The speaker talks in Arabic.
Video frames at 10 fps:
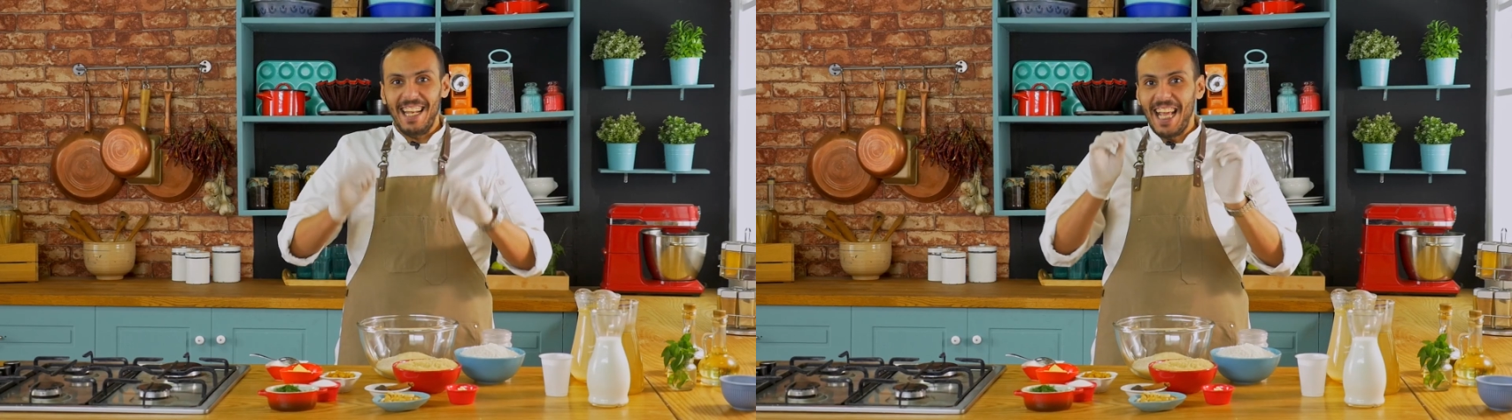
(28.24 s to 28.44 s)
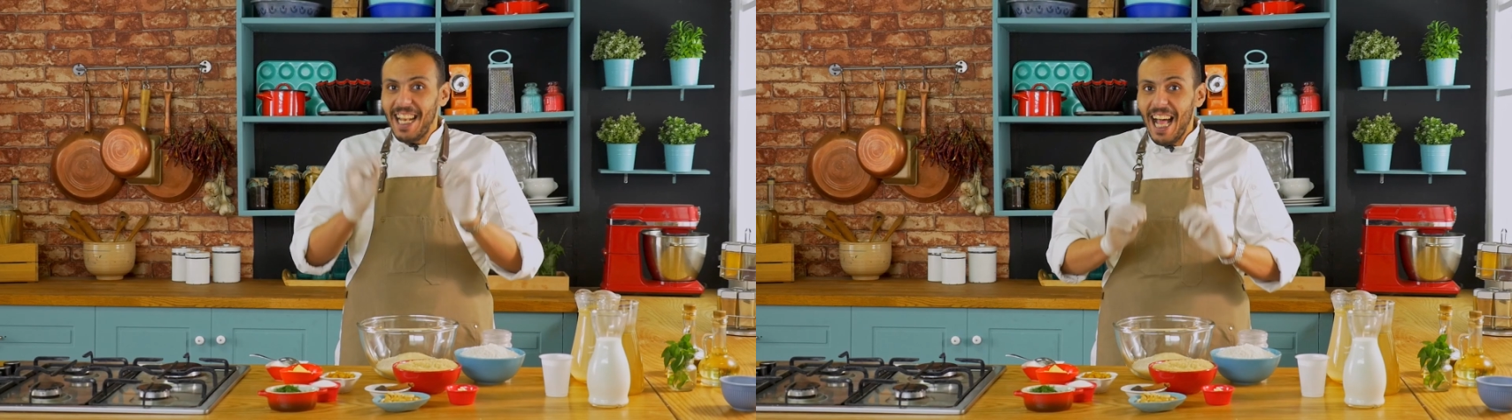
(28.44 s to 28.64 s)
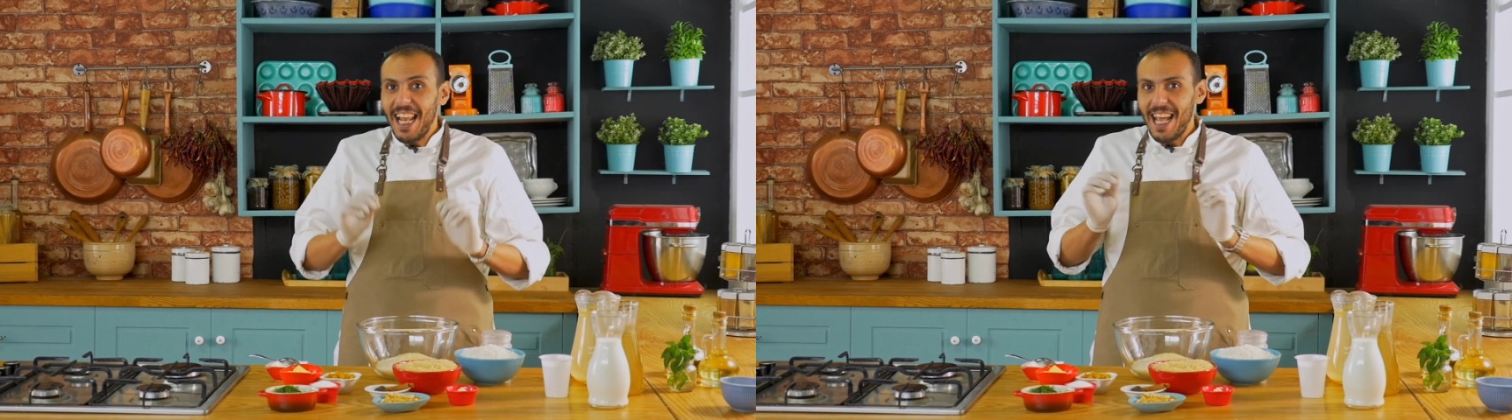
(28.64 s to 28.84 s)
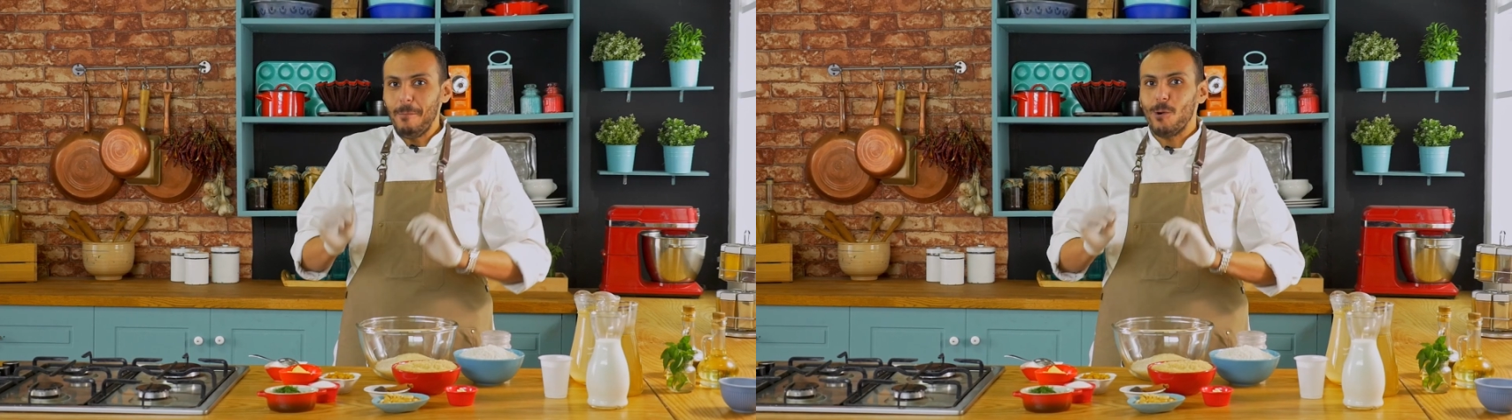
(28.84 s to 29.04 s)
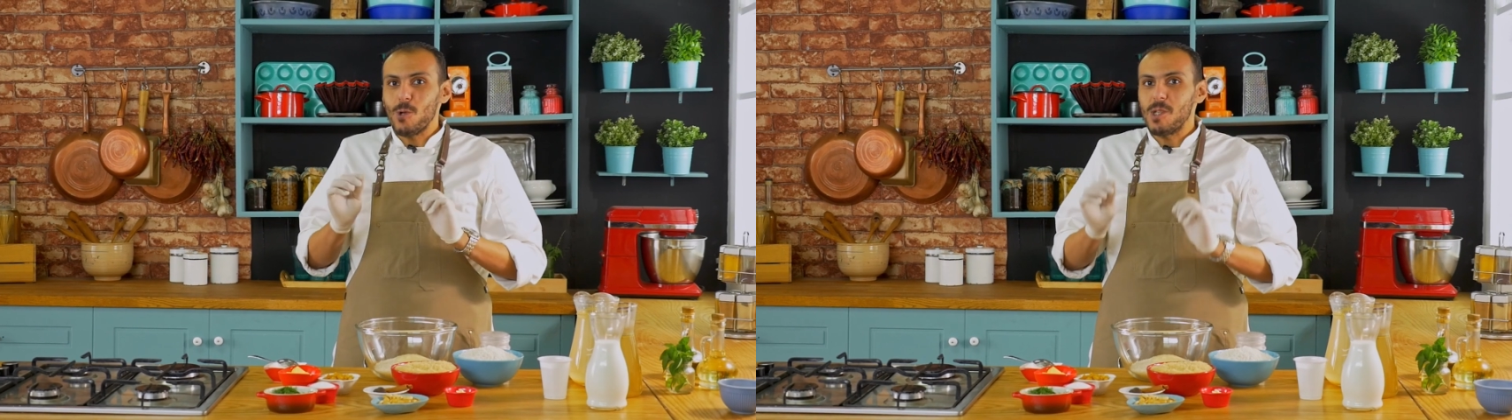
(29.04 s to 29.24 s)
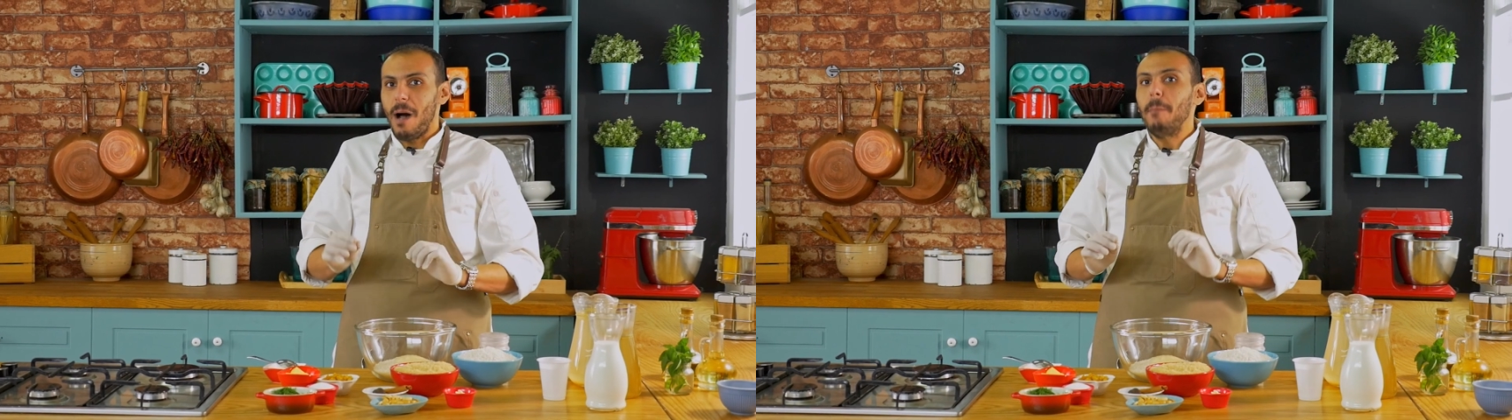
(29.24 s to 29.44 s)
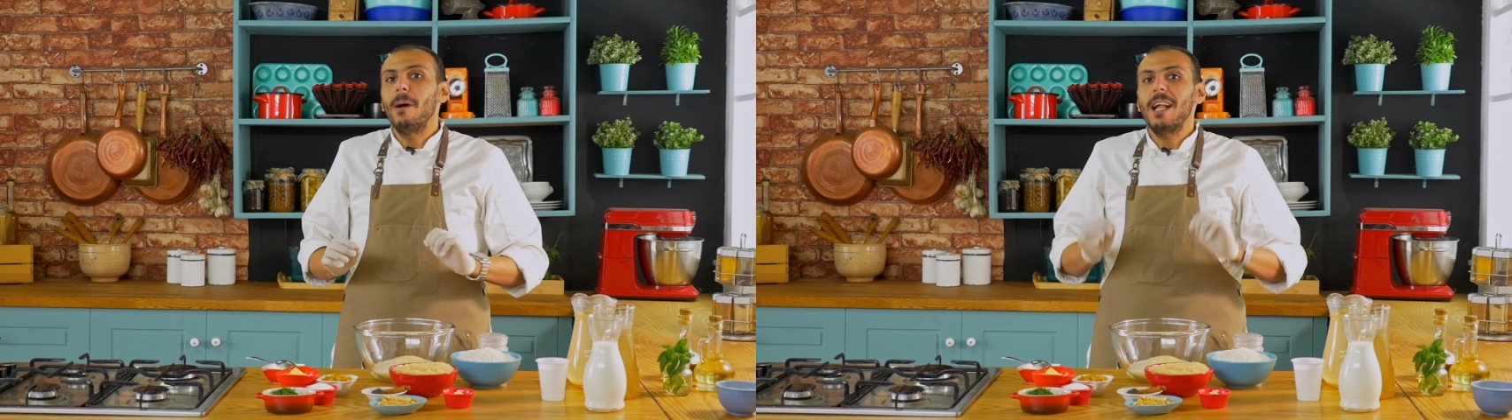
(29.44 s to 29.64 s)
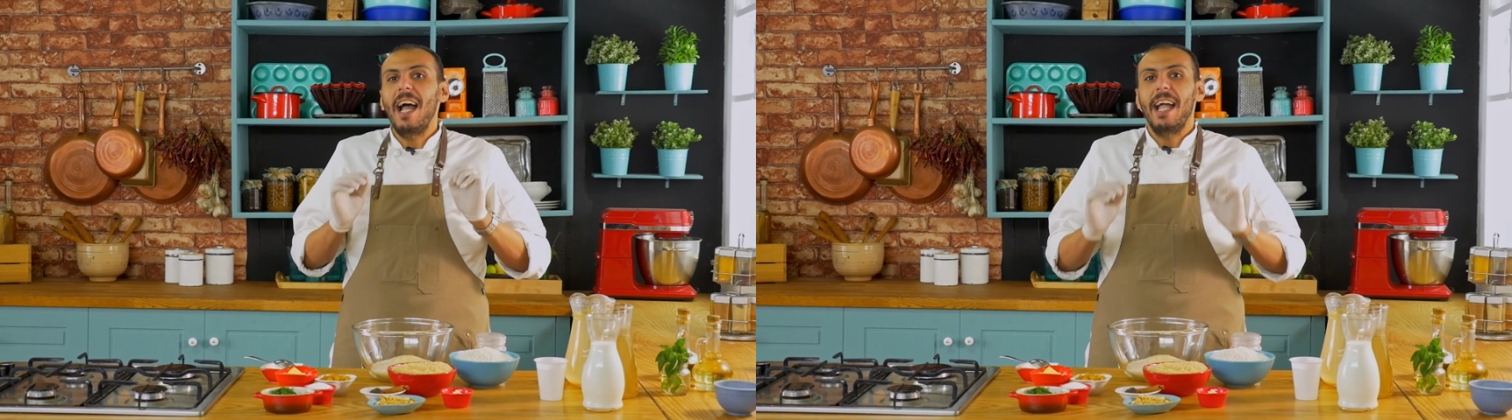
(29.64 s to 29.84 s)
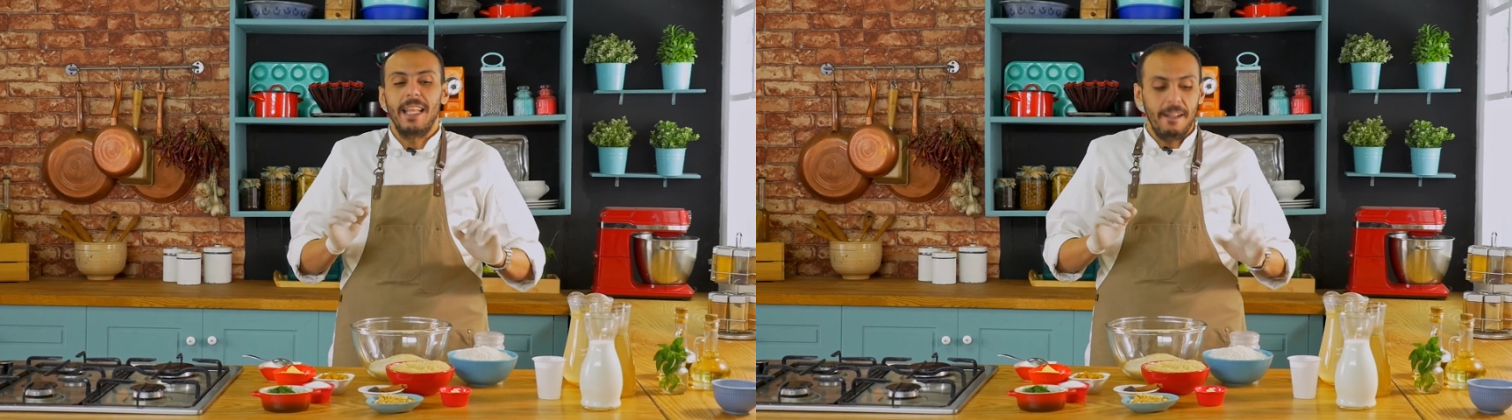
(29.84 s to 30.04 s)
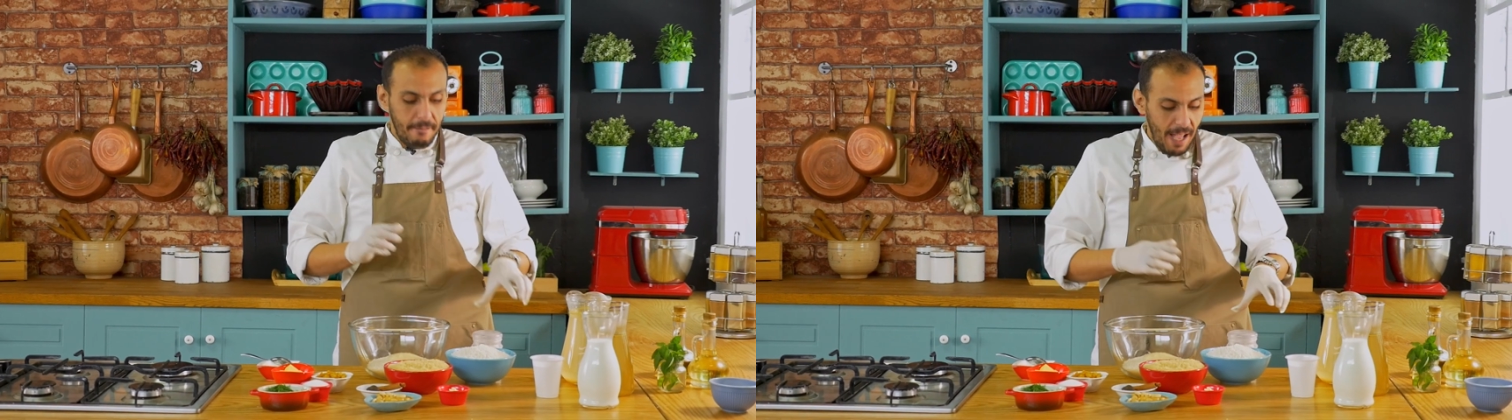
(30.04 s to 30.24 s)
احنا هنا هنعمل رز معمر
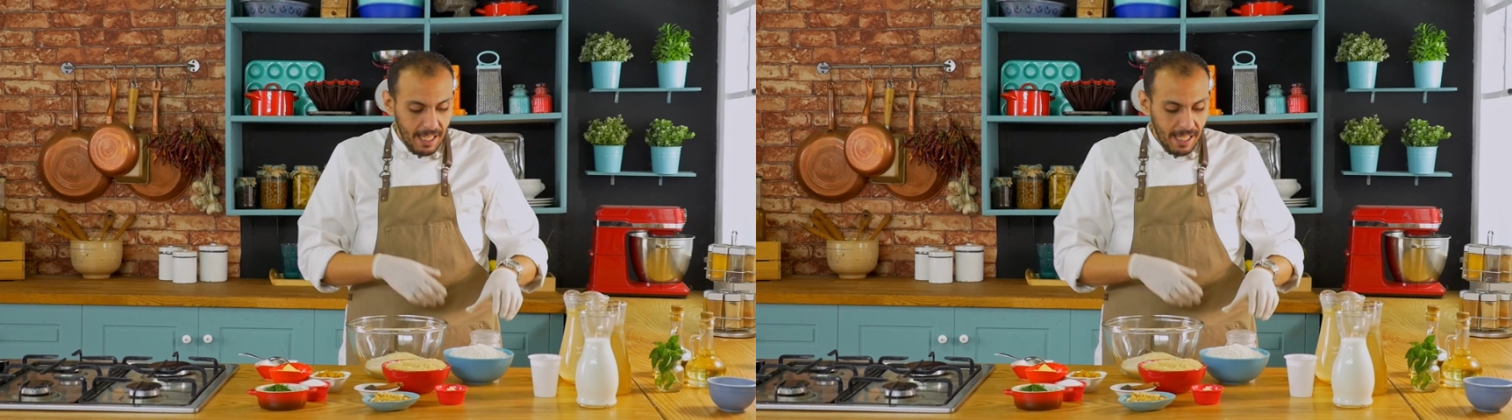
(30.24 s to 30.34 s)
حادق